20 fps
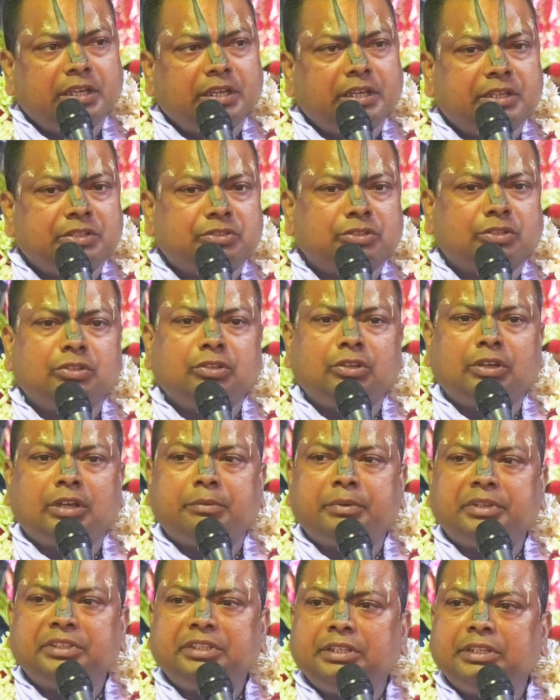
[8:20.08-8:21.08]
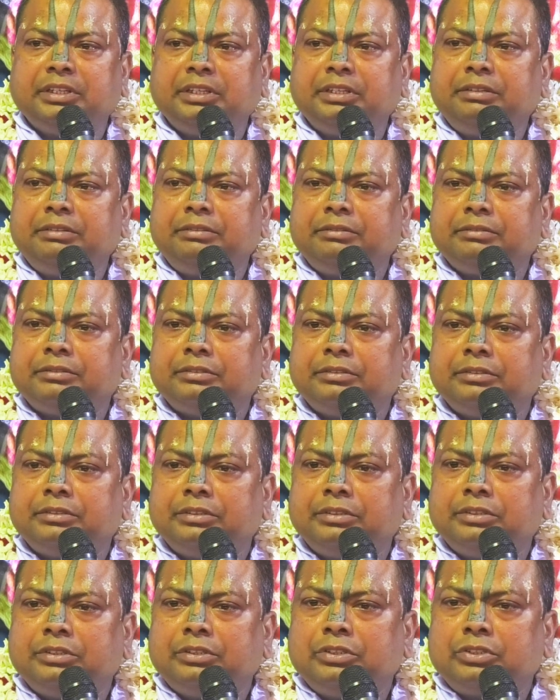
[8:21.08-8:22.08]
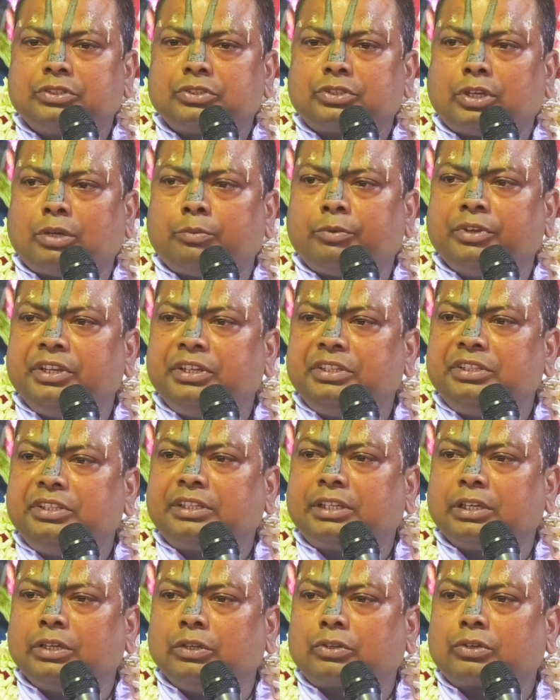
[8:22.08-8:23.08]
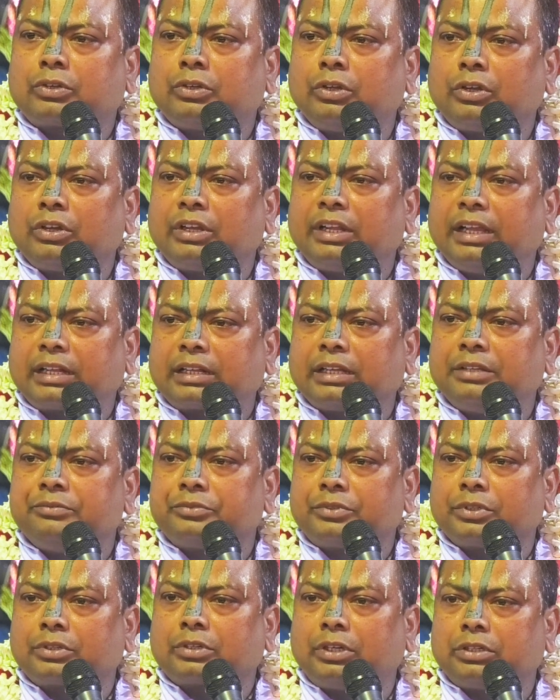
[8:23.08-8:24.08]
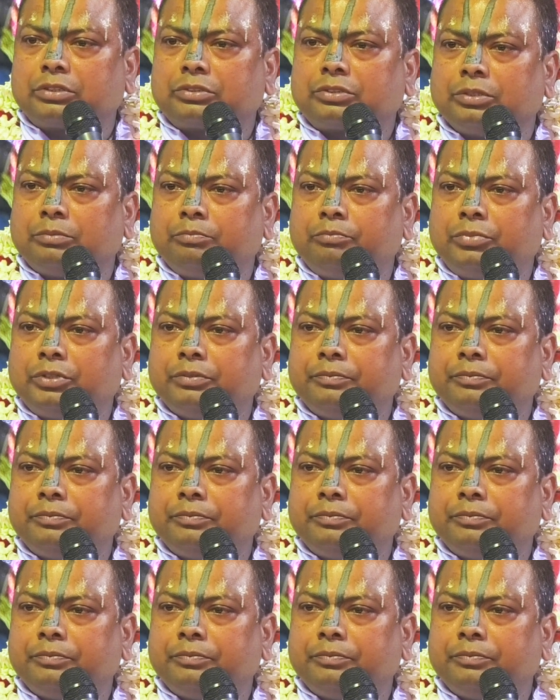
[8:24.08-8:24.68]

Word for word: এই জন্য আমাদের সময়ের দিকে লক্ষ্য করা একান্ত কর্তব্য